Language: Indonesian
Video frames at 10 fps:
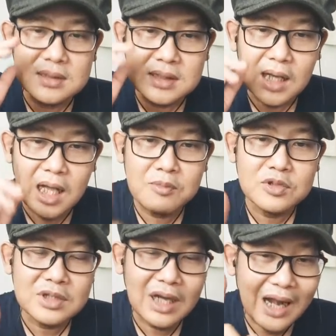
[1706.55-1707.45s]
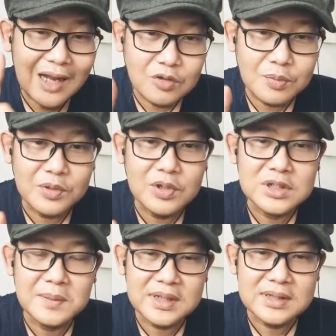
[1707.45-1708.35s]
jika kamu terlalu peduli
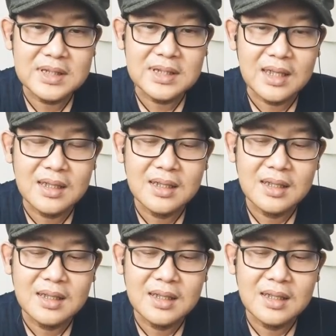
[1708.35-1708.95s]
sama kesehatan